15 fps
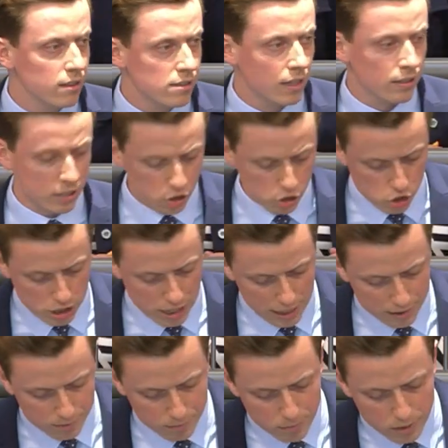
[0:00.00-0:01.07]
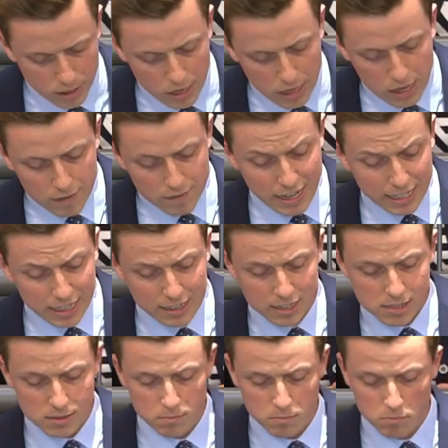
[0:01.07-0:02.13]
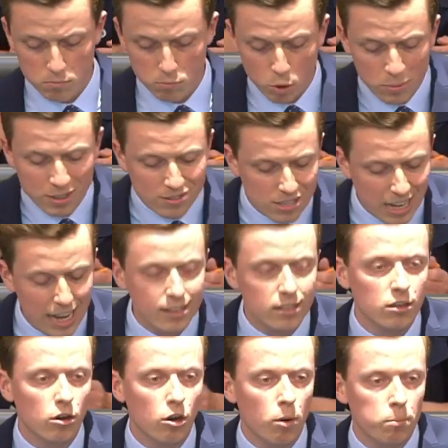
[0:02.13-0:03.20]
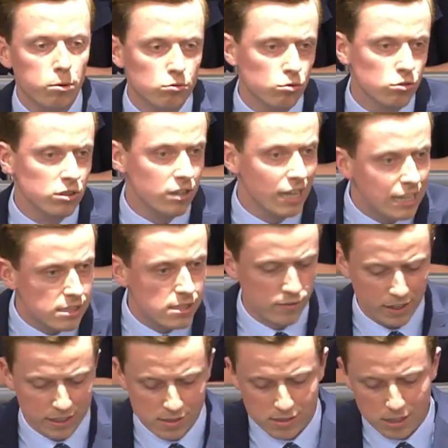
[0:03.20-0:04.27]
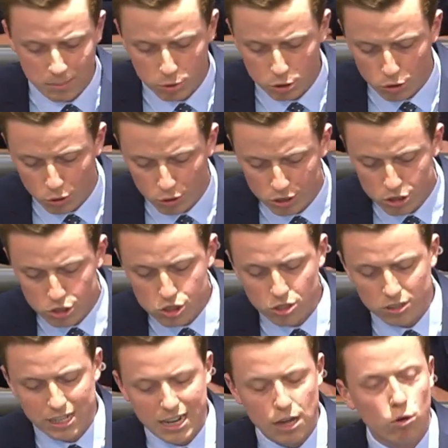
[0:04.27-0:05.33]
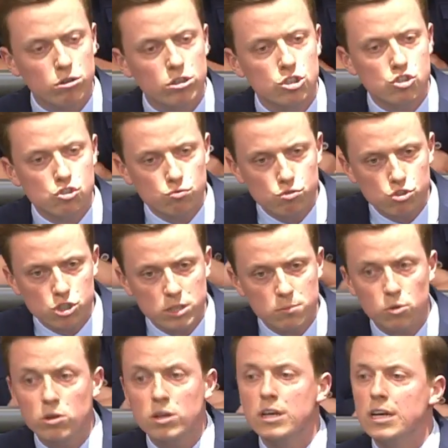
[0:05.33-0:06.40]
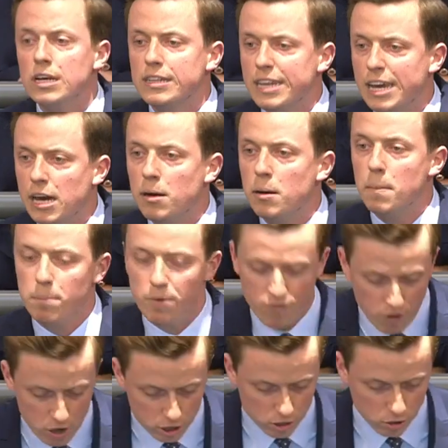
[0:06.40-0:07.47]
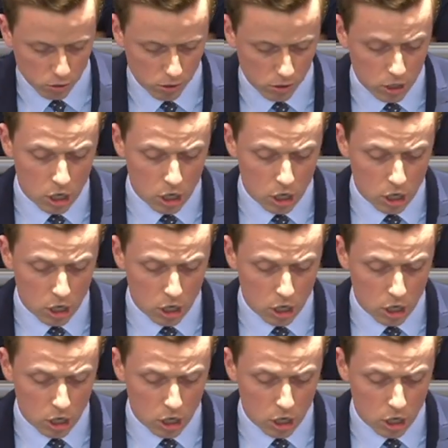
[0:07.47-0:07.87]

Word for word: dieser Drittstaaten, welche das momentane Opportunitätsfenster begründen, sondern auch die Zustimmung der Bevölkerung.